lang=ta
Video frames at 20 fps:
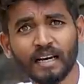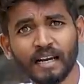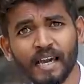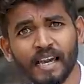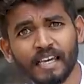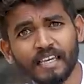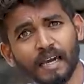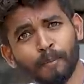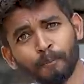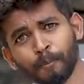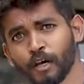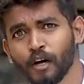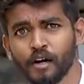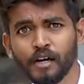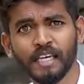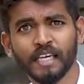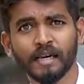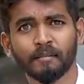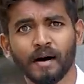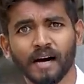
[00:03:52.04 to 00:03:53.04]
இல்லைன்னா எப்போயோ
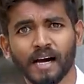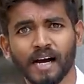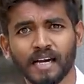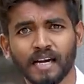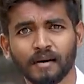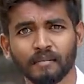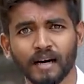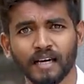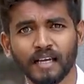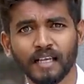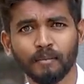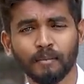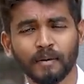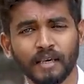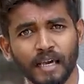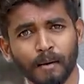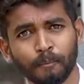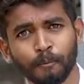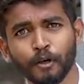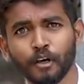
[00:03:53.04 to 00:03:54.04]
நீங்கள் மகானாக
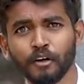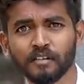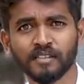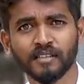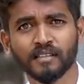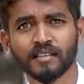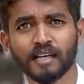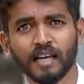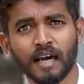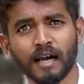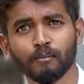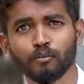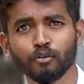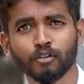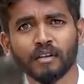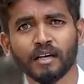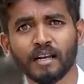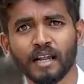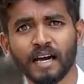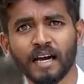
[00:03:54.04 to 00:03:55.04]
மாறியிருப்பீங்க எப்போயோ சித்தனா
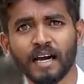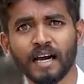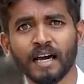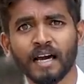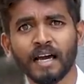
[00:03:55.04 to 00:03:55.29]
முத்தனா